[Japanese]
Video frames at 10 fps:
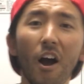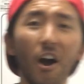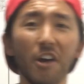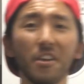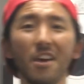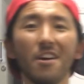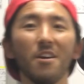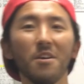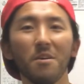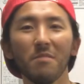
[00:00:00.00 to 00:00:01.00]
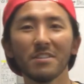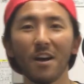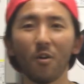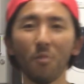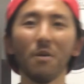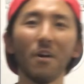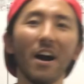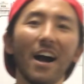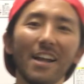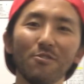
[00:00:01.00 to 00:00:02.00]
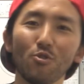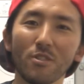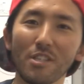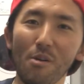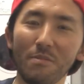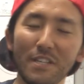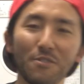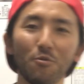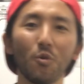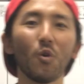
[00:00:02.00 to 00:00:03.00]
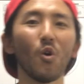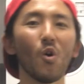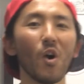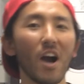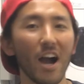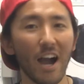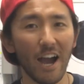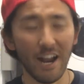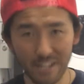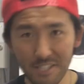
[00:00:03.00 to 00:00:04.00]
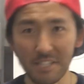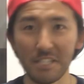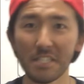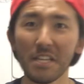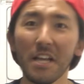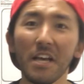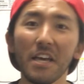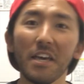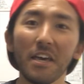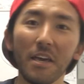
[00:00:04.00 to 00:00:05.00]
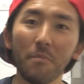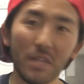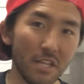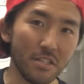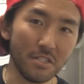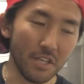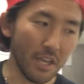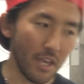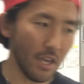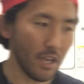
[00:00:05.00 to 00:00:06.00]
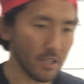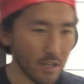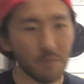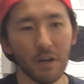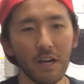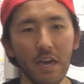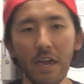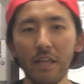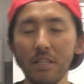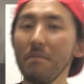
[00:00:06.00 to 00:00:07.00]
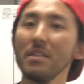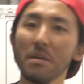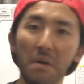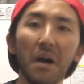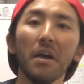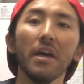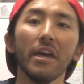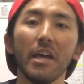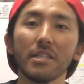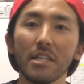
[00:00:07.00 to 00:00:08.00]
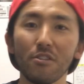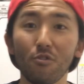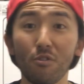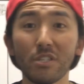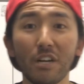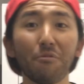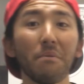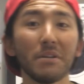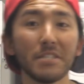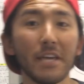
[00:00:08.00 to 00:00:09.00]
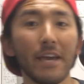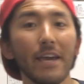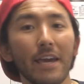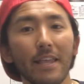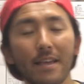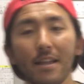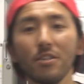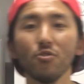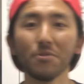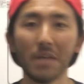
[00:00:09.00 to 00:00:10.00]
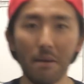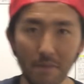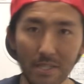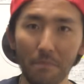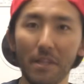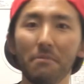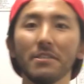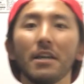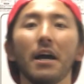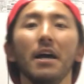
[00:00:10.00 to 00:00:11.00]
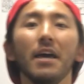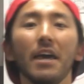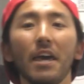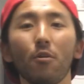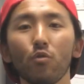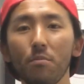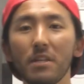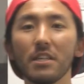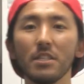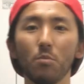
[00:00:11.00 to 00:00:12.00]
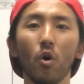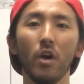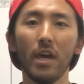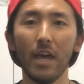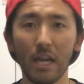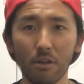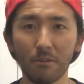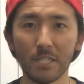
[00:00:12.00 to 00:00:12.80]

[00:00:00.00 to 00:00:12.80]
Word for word: はい、えー、皆さんこんばんは。ハリウッドスターを目指す男、アレクサです。えー、またですね、えー、昨晩、えー、2名様、えー、チャンネル登録者が増えまして、えー、73名様になりました。えー、本当に皆さんいつも、えー、ありがとうございま